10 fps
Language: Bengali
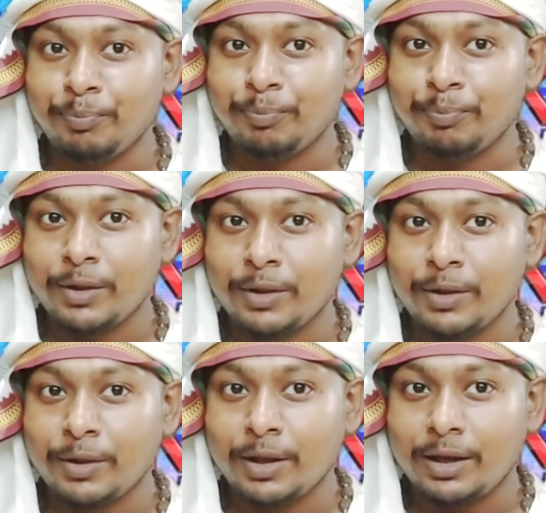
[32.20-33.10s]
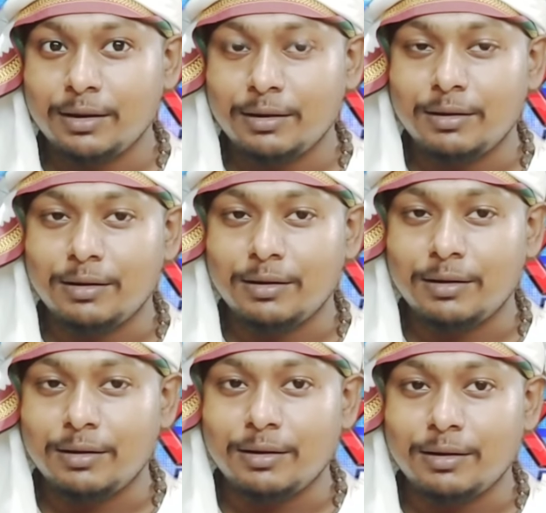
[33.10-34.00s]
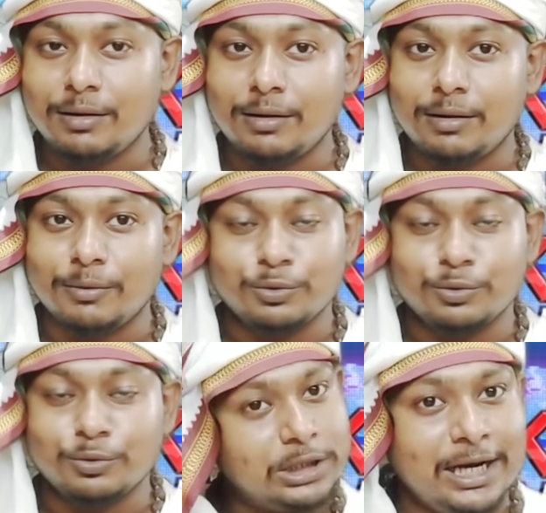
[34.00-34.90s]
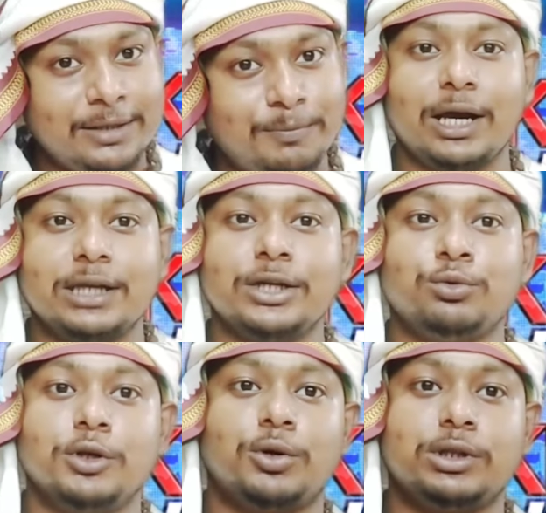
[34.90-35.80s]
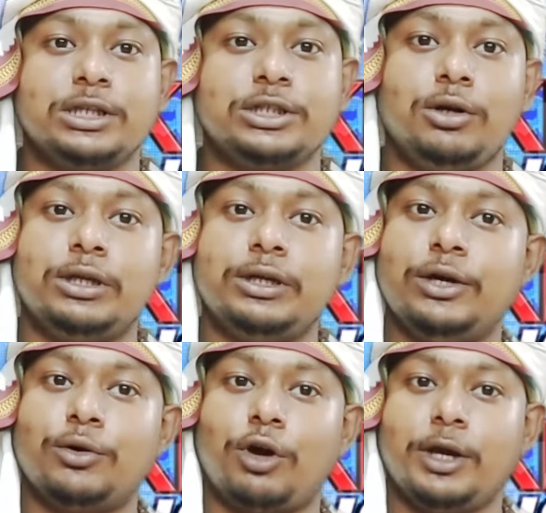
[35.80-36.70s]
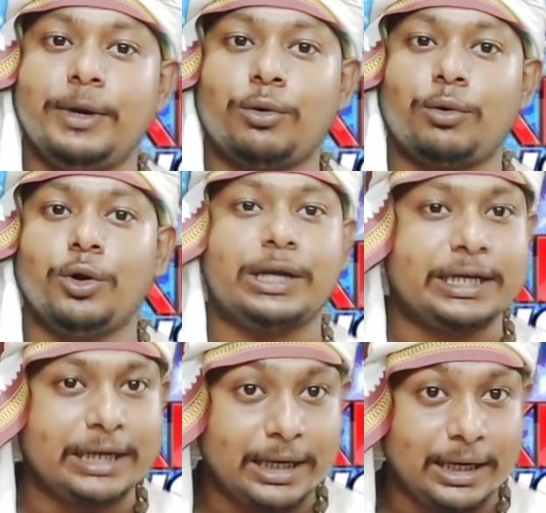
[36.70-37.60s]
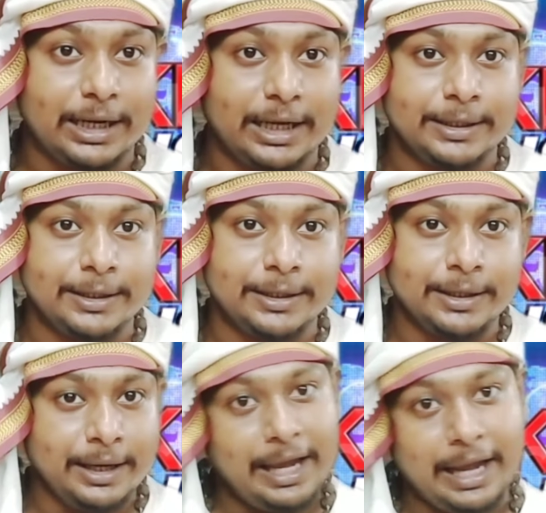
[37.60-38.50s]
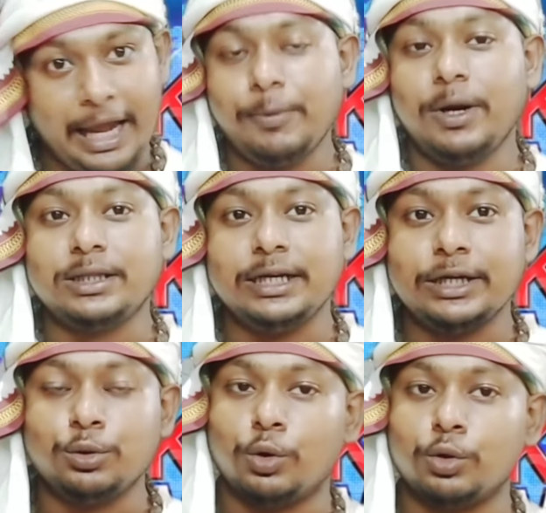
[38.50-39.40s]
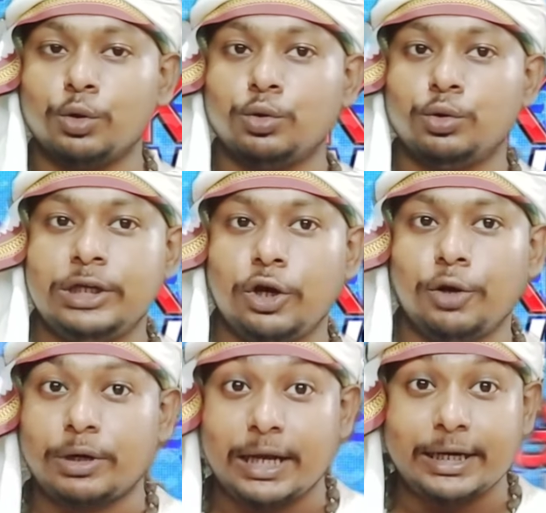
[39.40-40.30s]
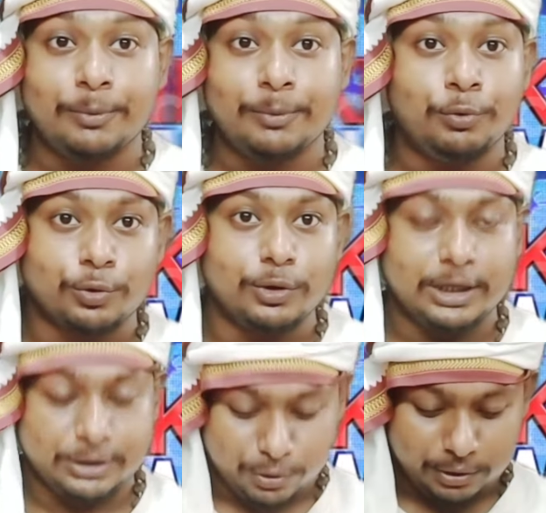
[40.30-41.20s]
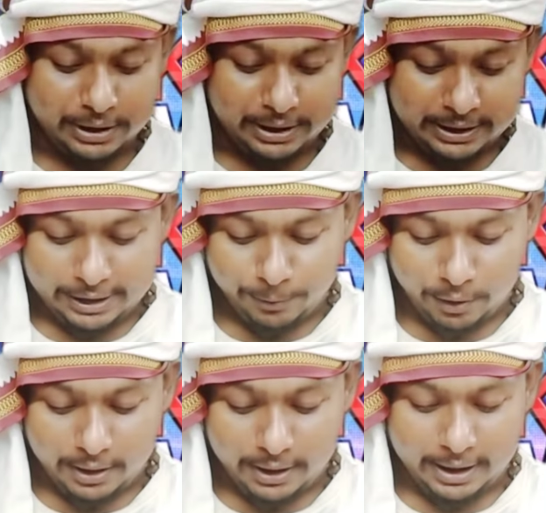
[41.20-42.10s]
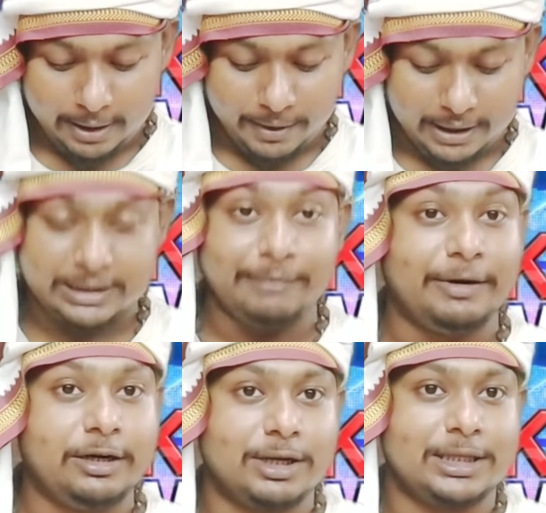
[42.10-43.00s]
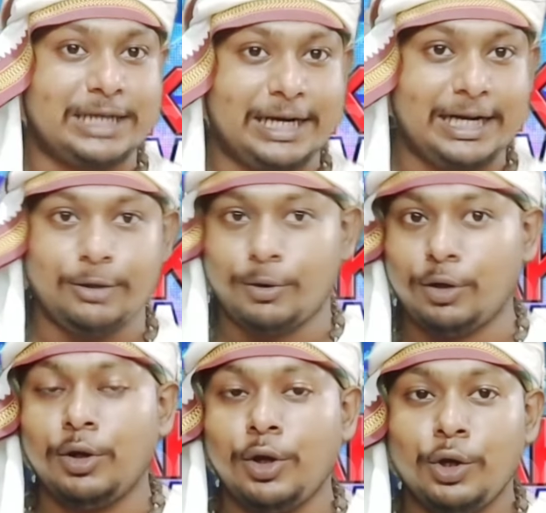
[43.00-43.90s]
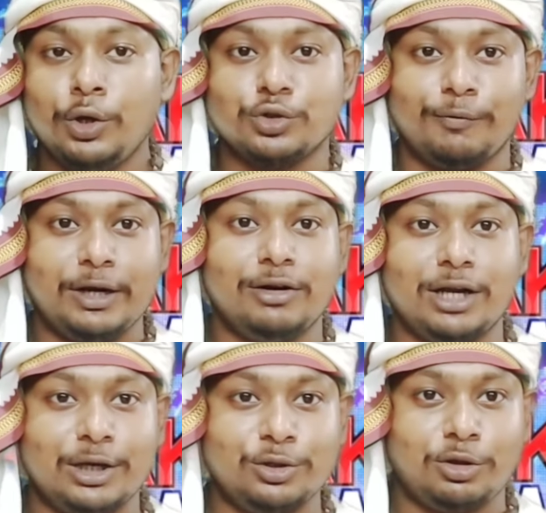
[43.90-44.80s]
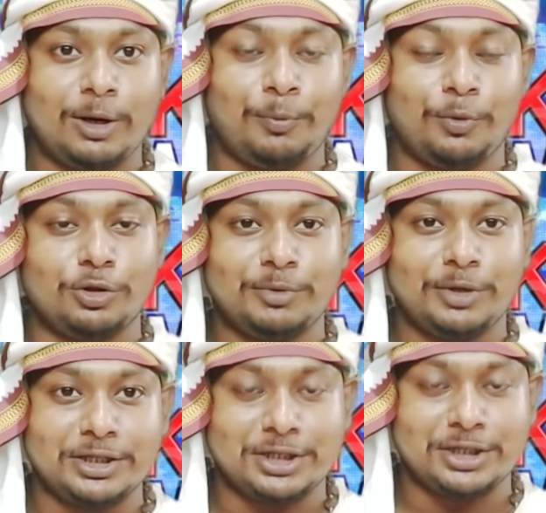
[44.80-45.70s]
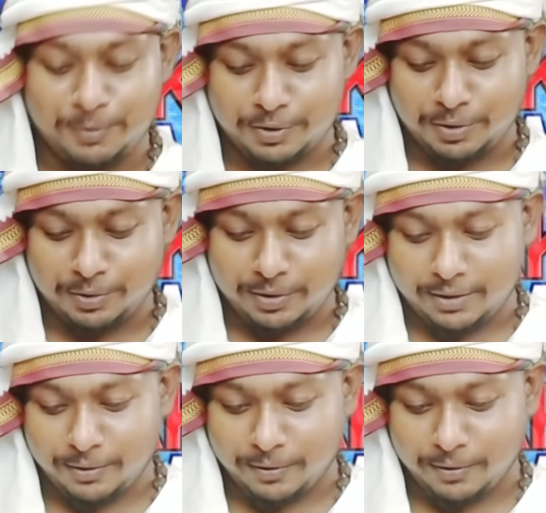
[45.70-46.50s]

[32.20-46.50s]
দু হাজার বাইশ টেট পরীক্ষা হয়ে গেছে দু বছর হতে চললো এতে নিয়োগ কবে হবে কোনো ঠিক ঠিকানা নেই এইবার তিনি কিন্তু নতুন নিয়োগ প্রক্রিয়া নিয়ে মুখ খুললেন সো তিনি কি বললেন আমরা আজকে ভিডিওটাতে জেনে নেব সো ভিডিওটা কিন্তু তোমরা প্রথম থেকে শেষ পর্যন্ত দেখো